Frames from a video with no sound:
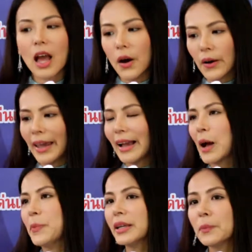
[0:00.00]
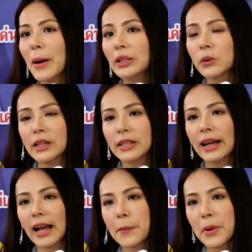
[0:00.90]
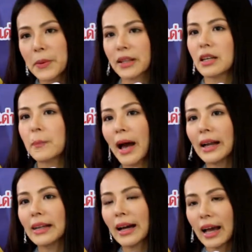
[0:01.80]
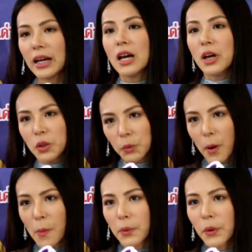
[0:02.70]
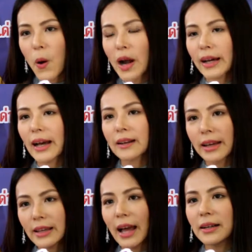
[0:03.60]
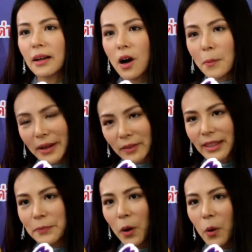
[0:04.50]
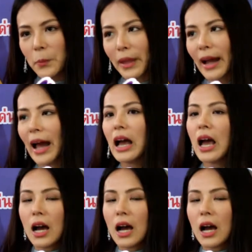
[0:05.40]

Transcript: โอเคค่ะ ผลิตภัณฑ์ตัวนี้นะคะเป็นผลิตภัณฑ์นะคะ หยุดผมร่วงนะคะ เร่งการงอกใหม่ของเส้นผมนะคะ